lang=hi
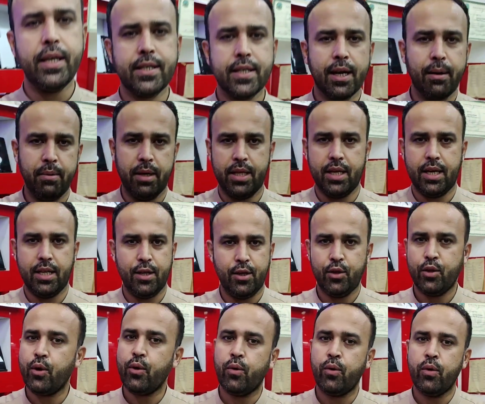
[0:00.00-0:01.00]
में इसका बता
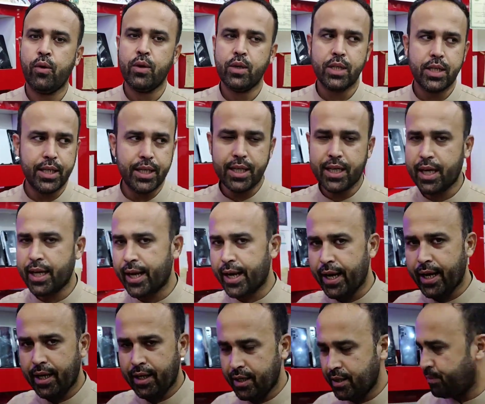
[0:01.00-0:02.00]
देता हूँ ठीक है
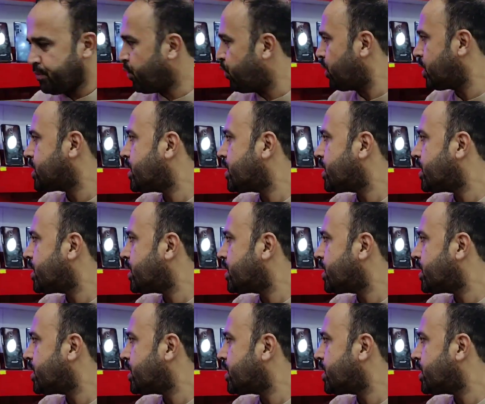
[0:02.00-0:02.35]
रेट इसमें